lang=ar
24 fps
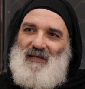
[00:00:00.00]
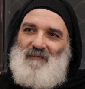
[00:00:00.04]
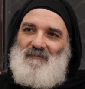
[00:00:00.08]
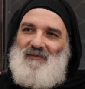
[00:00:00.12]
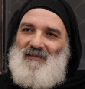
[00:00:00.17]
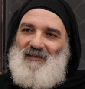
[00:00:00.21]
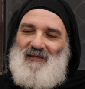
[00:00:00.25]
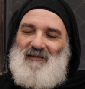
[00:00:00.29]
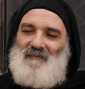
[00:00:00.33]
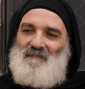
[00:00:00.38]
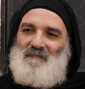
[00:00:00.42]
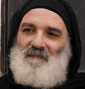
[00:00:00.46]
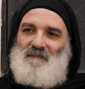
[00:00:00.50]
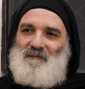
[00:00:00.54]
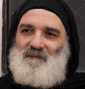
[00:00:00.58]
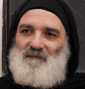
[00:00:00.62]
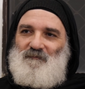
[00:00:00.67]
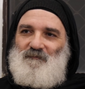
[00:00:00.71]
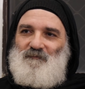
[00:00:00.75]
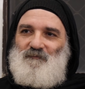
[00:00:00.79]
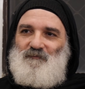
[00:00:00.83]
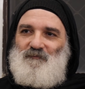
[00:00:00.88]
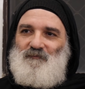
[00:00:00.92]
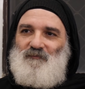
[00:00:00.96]
ابدا
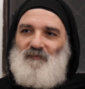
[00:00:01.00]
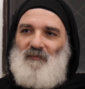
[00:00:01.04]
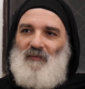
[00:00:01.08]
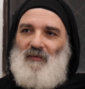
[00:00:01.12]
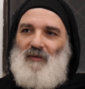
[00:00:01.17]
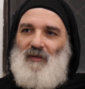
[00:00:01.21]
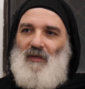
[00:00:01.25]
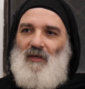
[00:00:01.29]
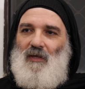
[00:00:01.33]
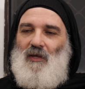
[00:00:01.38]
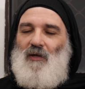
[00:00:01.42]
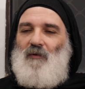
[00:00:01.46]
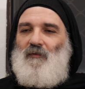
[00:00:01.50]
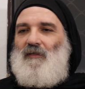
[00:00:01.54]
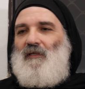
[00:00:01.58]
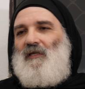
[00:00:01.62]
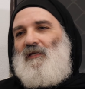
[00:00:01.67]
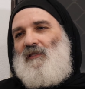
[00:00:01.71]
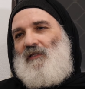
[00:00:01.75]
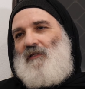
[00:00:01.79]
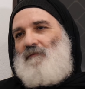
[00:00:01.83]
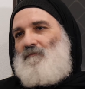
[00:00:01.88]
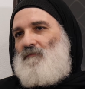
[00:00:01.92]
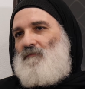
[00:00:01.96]
مم. جميل جدا ودي